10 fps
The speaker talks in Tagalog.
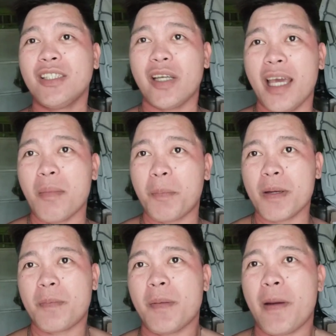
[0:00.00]
So ayan,
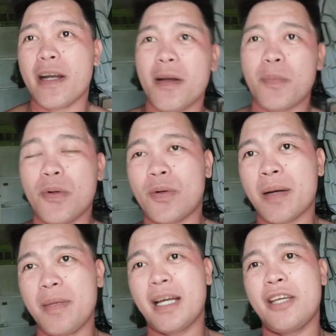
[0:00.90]
magpe-prepare na po
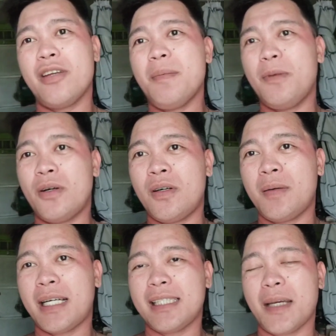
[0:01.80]
kami ngayon ni
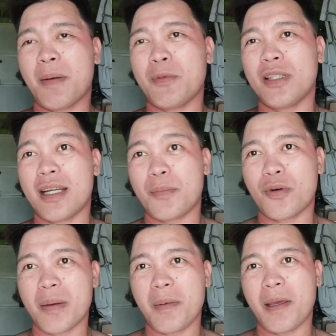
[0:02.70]
Plong kasi papunta na
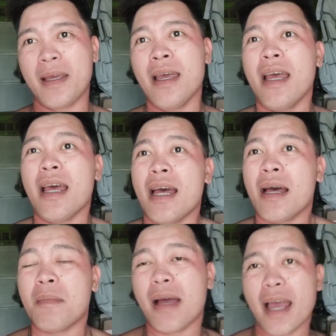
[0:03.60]
po kami
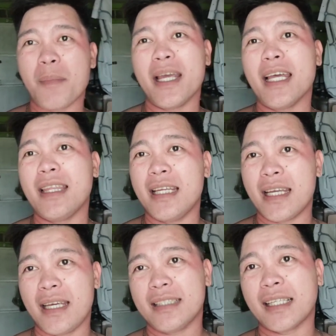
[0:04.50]
Maya-maya din
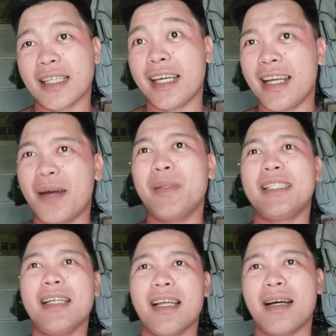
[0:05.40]
ay sasakay na kami
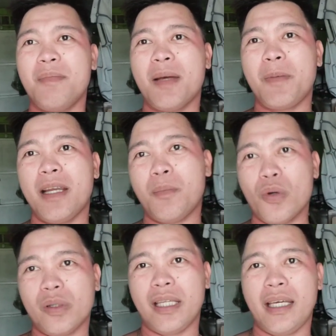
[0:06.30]
sa Grab na
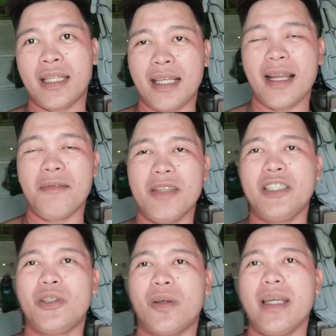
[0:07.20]
pinabook ni Ate
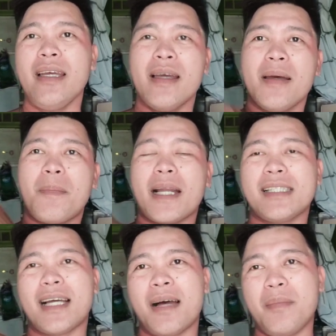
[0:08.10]
Lovely Joy
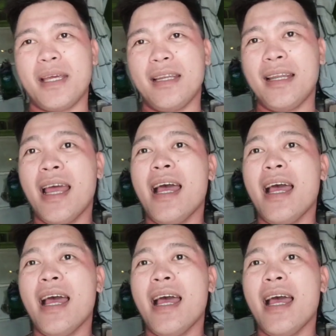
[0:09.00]
para sa amin